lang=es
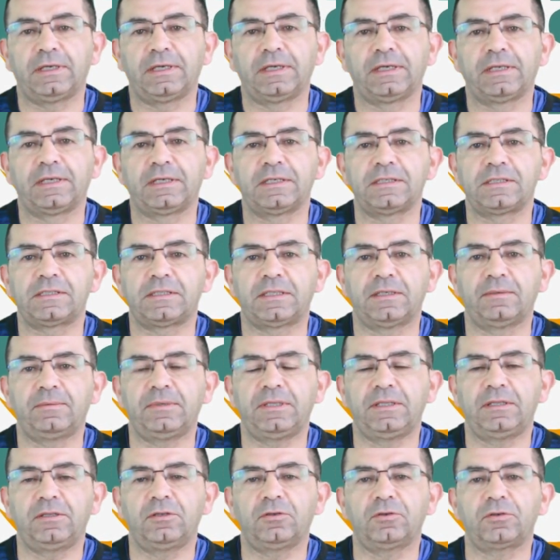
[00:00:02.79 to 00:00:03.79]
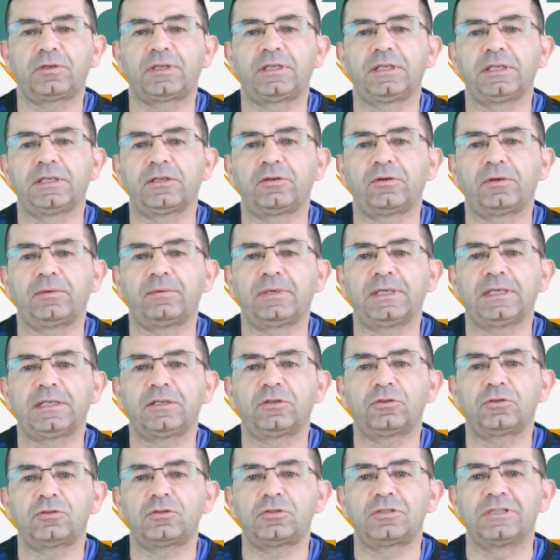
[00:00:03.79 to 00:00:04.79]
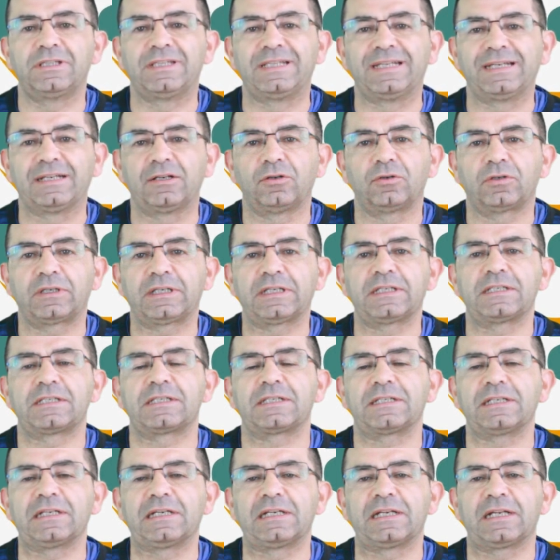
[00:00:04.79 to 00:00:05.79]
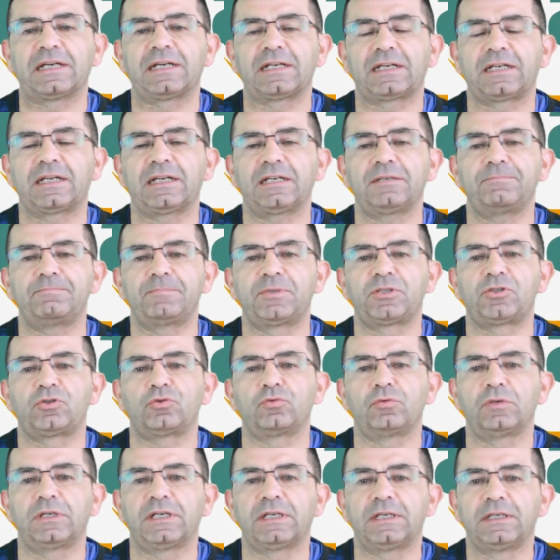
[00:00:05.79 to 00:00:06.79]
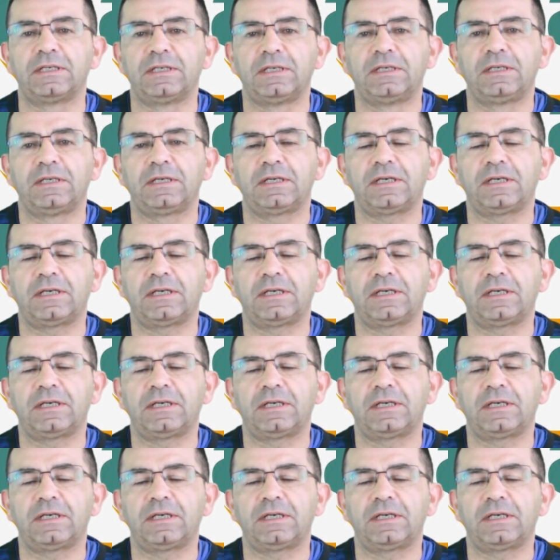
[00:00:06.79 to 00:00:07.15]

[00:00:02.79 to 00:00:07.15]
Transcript: En este vídeo quiero hablaros de lo que es la cápsula